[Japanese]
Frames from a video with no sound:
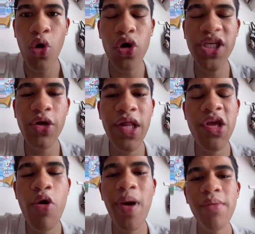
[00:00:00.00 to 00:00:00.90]
舎裏に
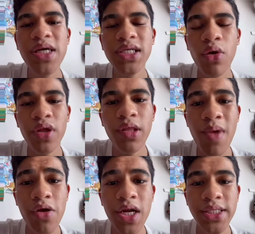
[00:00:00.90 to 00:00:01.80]
呼ばれました。これって
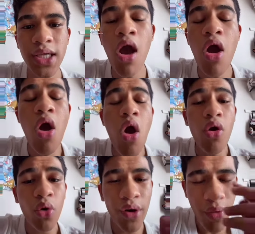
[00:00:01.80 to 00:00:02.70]
脈ありですか
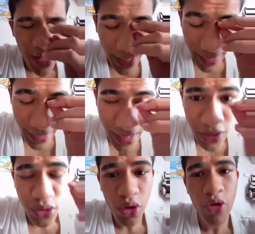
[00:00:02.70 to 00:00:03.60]
これはなんか一見す
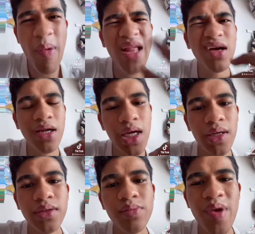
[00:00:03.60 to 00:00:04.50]
ると呼ばれたから
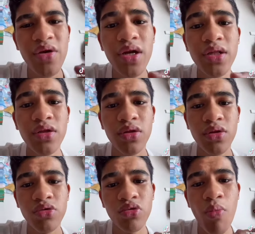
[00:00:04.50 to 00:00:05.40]
脈あり
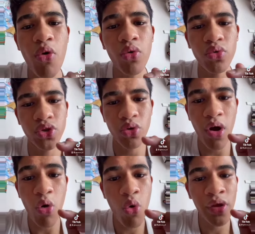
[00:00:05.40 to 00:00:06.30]
と思う人が
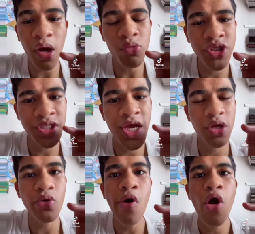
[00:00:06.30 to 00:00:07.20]
多いかもしんないけ
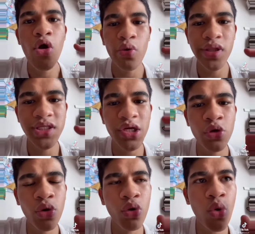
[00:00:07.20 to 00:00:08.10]
ど、これってさ、
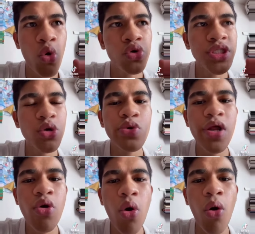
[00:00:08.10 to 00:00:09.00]
校舎裏
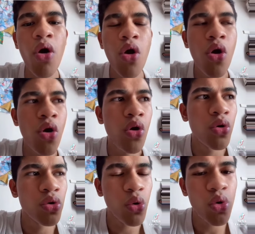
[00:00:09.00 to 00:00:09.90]
の、
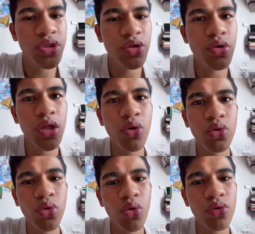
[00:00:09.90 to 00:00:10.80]
校舎裏の
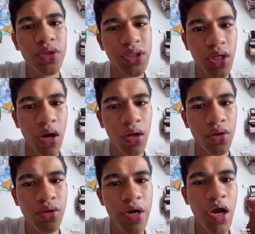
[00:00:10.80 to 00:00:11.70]
ところにさ、
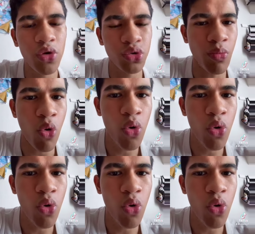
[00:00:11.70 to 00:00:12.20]
何があると思う